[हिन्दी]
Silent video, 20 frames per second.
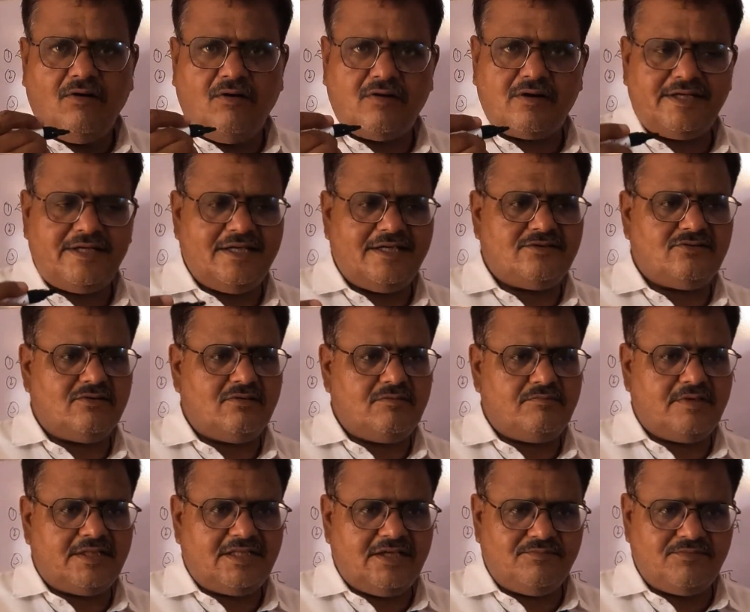और ये जो है
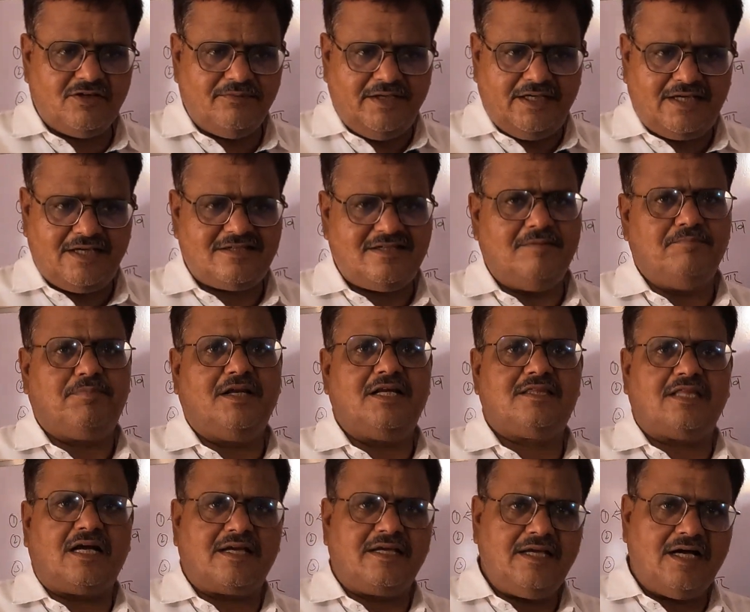मध्यम ज़मीन का सैंपल है
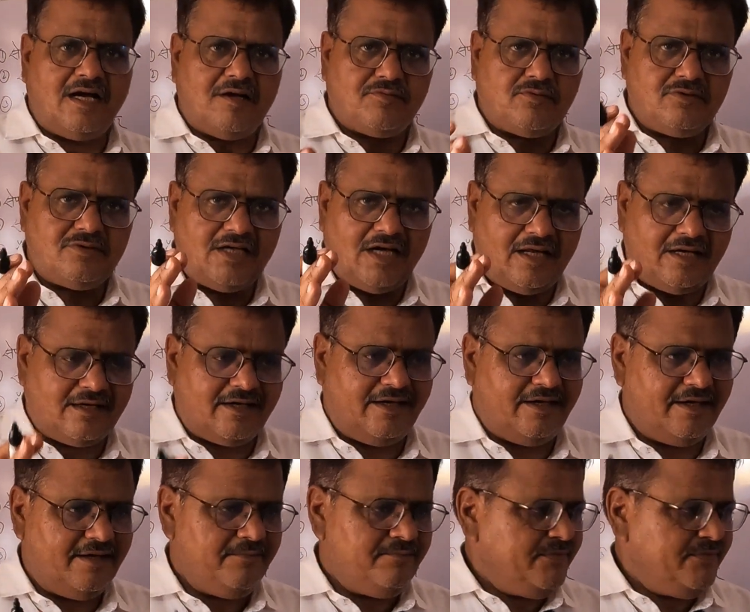ताकि आपको ध्यान रहे